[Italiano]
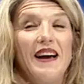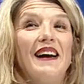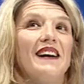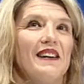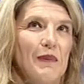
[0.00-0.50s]

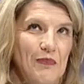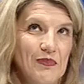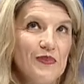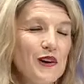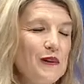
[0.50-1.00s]
Eh,
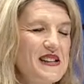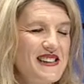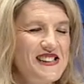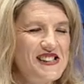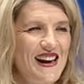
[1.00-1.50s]
di non
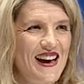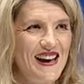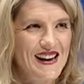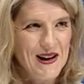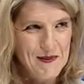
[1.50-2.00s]
sempre, esagerare.
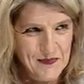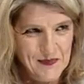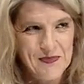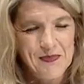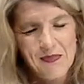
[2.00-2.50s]
sempre sul
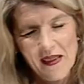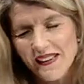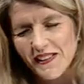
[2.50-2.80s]
cioccolato.